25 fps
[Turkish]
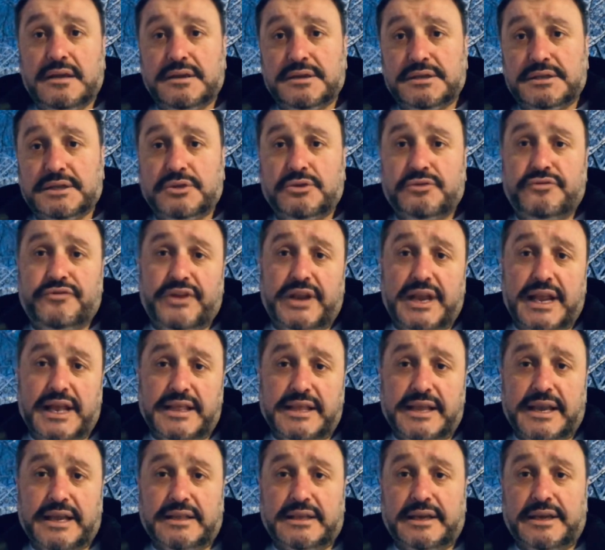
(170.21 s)
işte
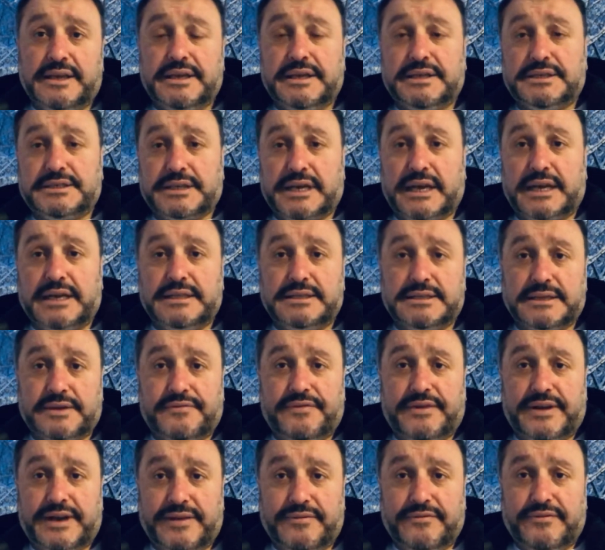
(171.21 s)
Finlandiya'yı da işgal edecek
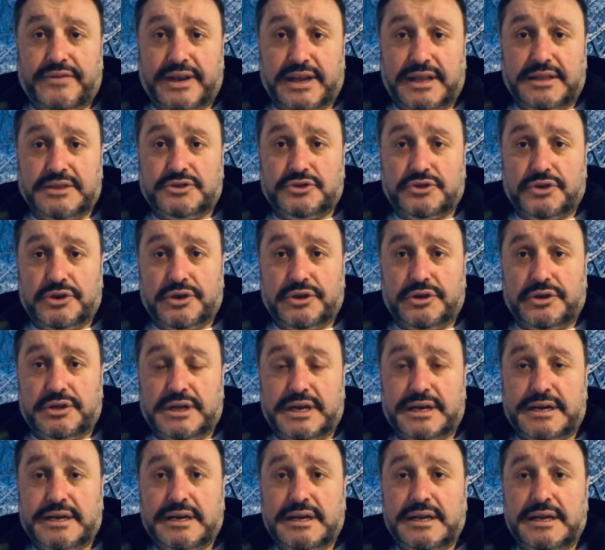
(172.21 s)
falan filan
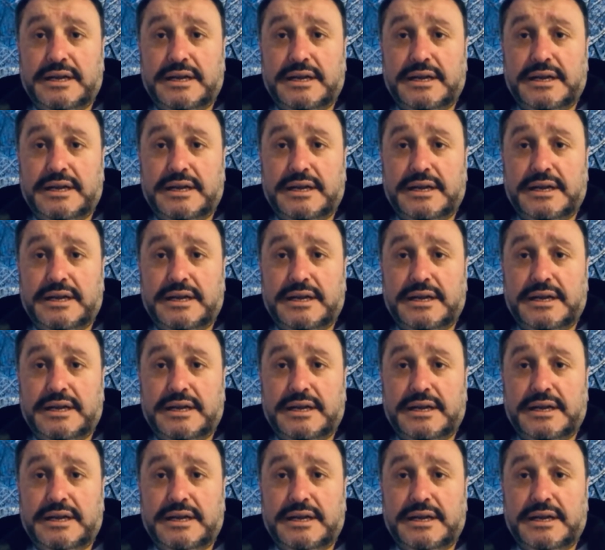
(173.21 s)
söylüyorlar.